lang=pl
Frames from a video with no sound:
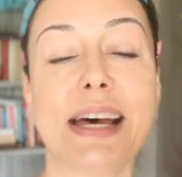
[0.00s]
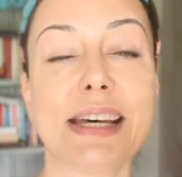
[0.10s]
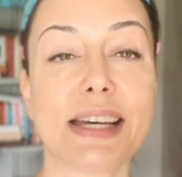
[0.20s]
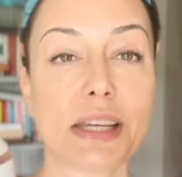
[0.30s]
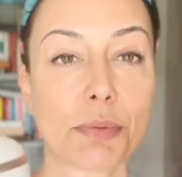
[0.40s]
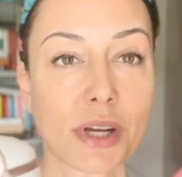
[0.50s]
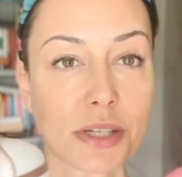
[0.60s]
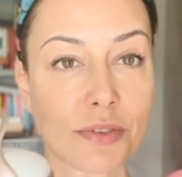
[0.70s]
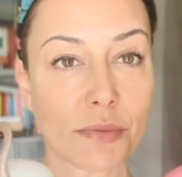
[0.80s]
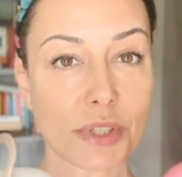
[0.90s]
E, I
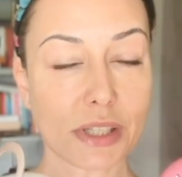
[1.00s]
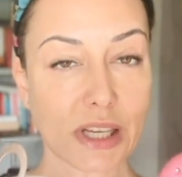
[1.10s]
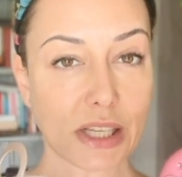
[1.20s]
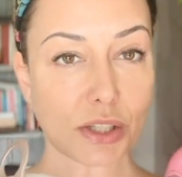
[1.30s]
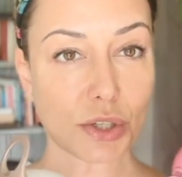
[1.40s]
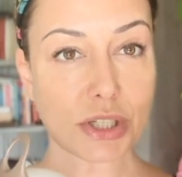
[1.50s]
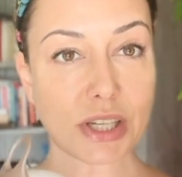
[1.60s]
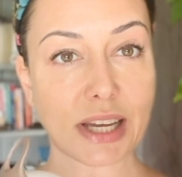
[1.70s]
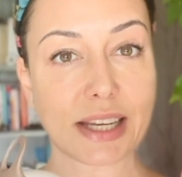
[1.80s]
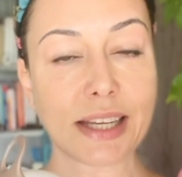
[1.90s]
pokażę Wam dzisiaj takie
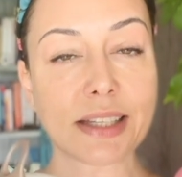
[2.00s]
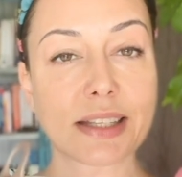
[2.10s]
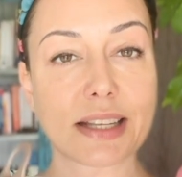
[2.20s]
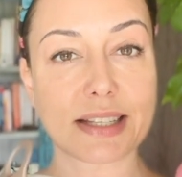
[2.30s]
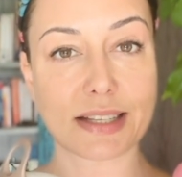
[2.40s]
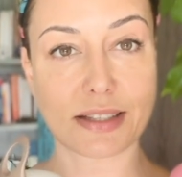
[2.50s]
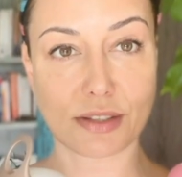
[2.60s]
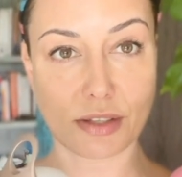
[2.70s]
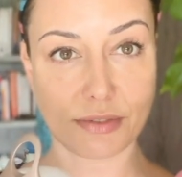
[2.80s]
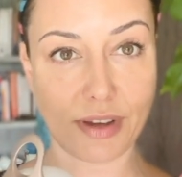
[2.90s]
troszeczkę inne
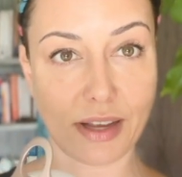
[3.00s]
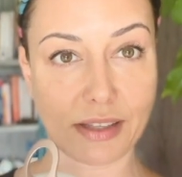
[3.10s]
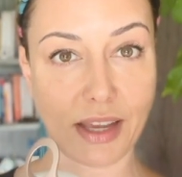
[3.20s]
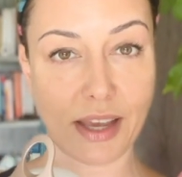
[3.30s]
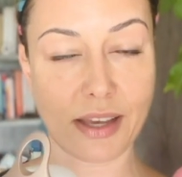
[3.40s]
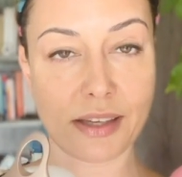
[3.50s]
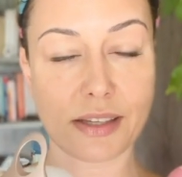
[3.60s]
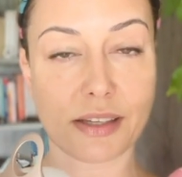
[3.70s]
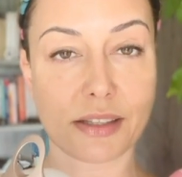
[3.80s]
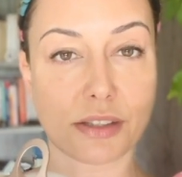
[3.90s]
zastosowanie,
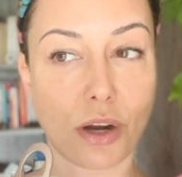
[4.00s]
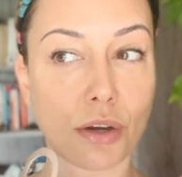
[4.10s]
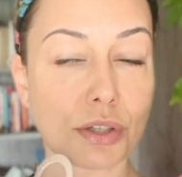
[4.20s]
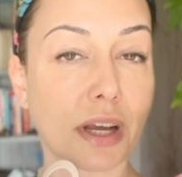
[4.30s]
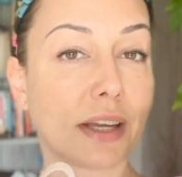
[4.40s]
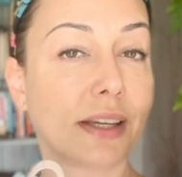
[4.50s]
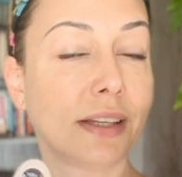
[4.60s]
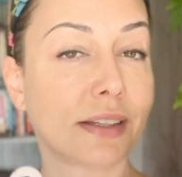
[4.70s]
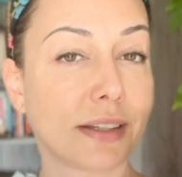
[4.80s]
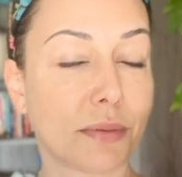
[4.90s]
e, troszkę
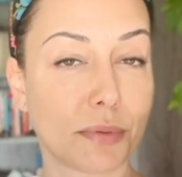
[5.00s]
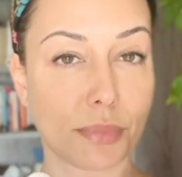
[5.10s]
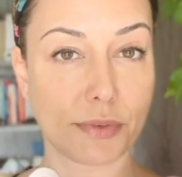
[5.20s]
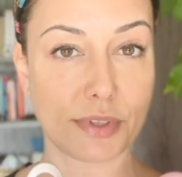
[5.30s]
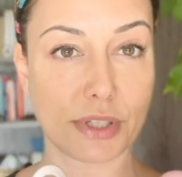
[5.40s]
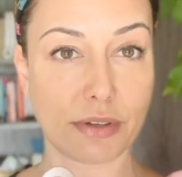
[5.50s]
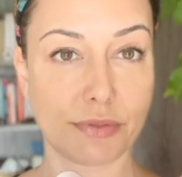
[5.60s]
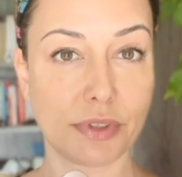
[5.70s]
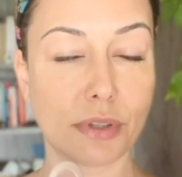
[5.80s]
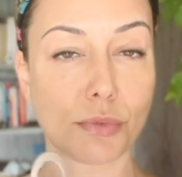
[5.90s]
inne bym powiedziała
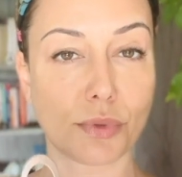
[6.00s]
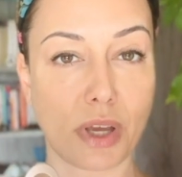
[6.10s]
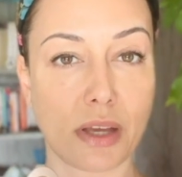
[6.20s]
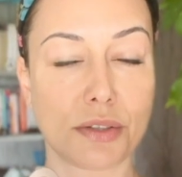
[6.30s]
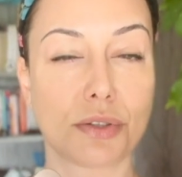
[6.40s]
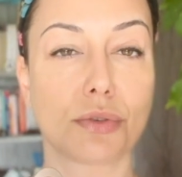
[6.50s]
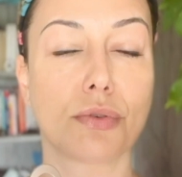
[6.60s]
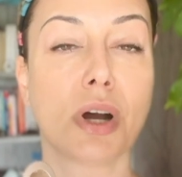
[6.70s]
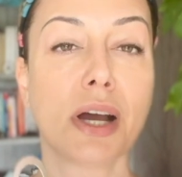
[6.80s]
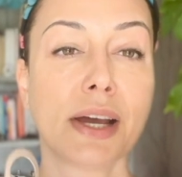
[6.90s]
w innym
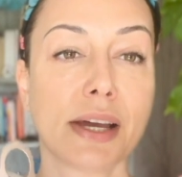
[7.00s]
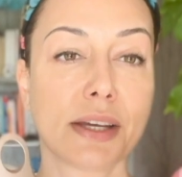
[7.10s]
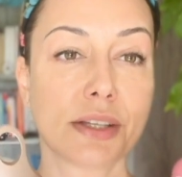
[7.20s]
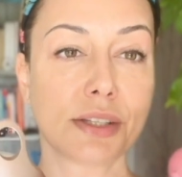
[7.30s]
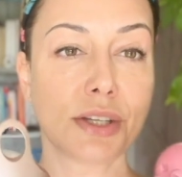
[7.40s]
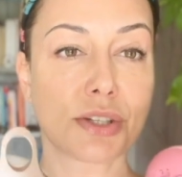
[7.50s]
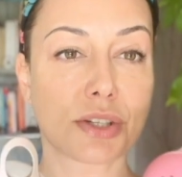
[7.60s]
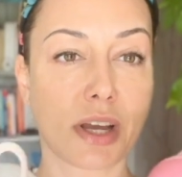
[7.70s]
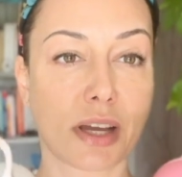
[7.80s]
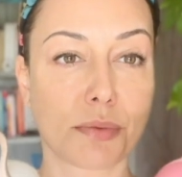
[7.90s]
ujęciu e, niż
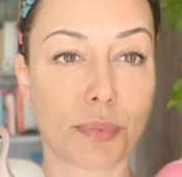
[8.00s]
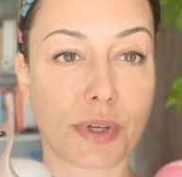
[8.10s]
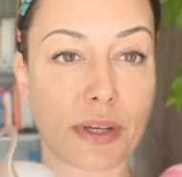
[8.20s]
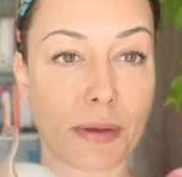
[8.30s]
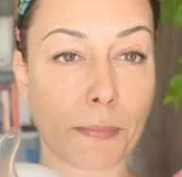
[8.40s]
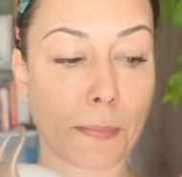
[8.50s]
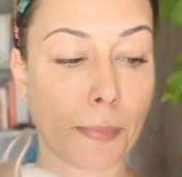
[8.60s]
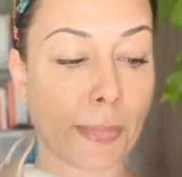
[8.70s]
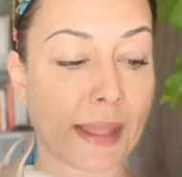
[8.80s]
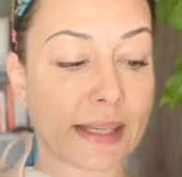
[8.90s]
jakby
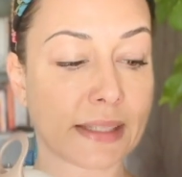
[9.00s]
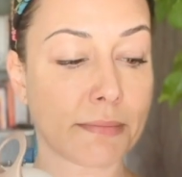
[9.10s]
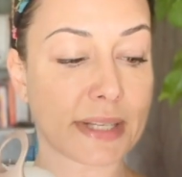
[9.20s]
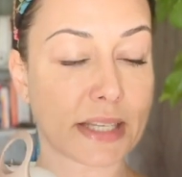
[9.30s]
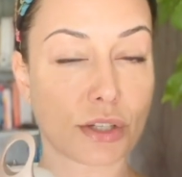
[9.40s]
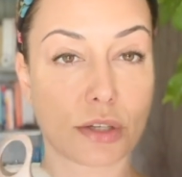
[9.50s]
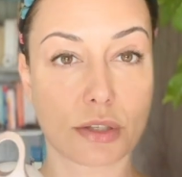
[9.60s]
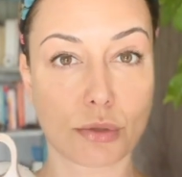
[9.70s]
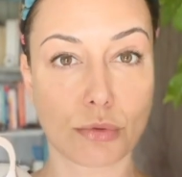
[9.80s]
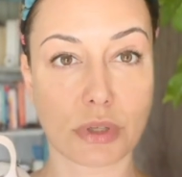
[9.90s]
mm, te masażery
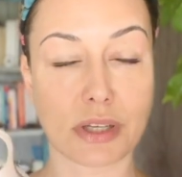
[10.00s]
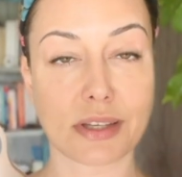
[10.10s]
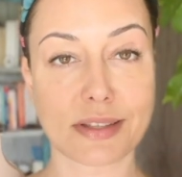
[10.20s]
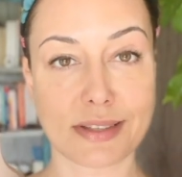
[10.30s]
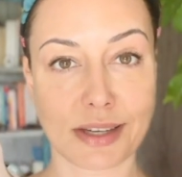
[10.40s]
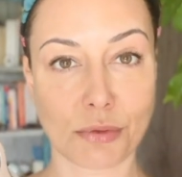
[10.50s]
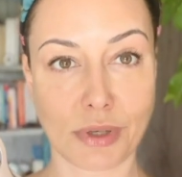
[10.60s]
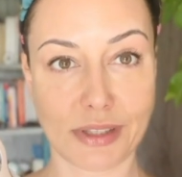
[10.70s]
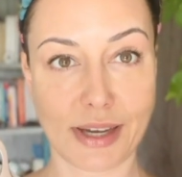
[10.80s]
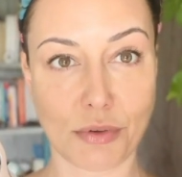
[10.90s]
z góry
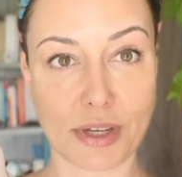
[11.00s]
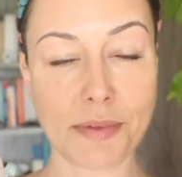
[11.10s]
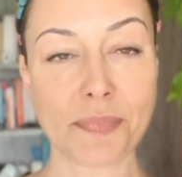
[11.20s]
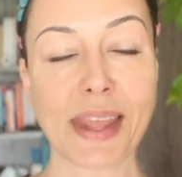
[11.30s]
zakładały